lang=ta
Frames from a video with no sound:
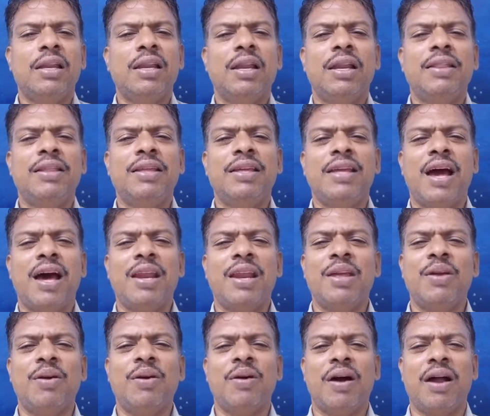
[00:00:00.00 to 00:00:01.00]
அதனாலதான்
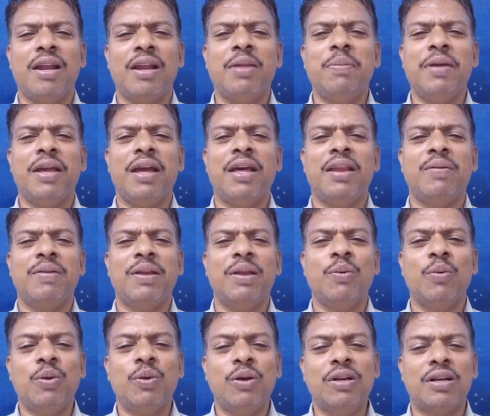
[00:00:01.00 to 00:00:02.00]
யாரையும்
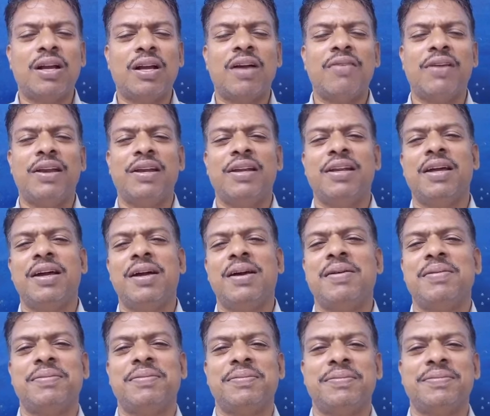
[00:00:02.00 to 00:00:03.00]
அடிமையானவனை ஒடுக்க
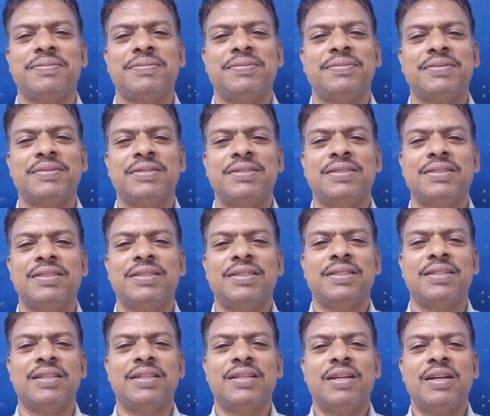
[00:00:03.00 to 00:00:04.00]
வேண்டாம்
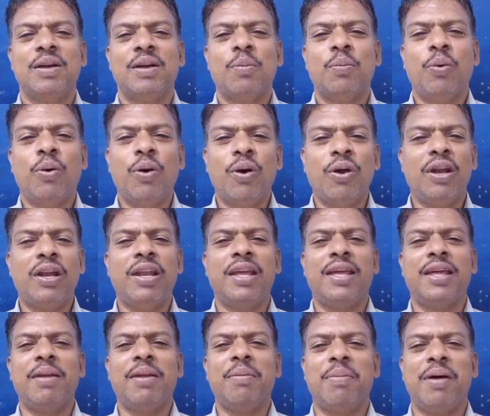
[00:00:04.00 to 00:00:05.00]
போர்
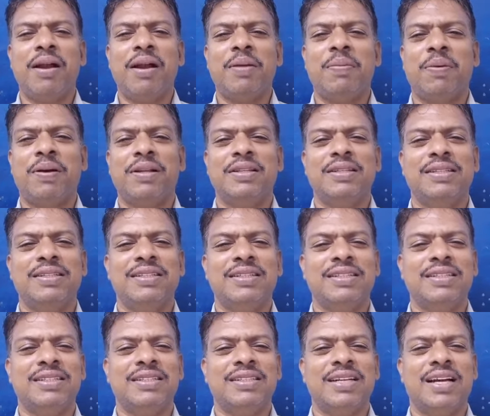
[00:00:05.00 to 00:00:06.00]
அடிக்கிற மாடு பாது
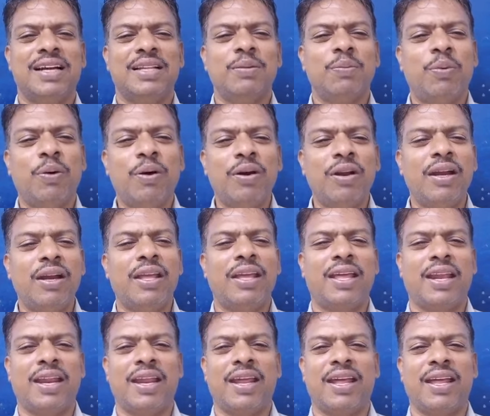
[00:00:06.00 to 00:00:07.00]
அது போர்
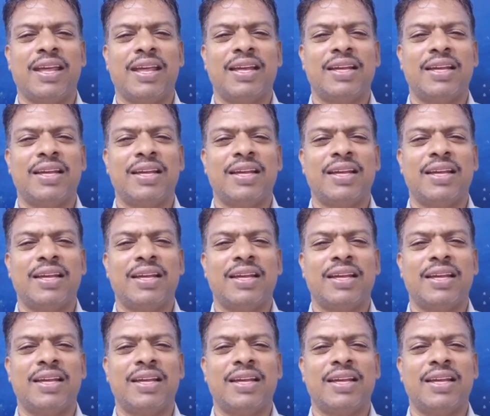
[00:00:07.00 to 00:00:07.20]
அடிக்கிற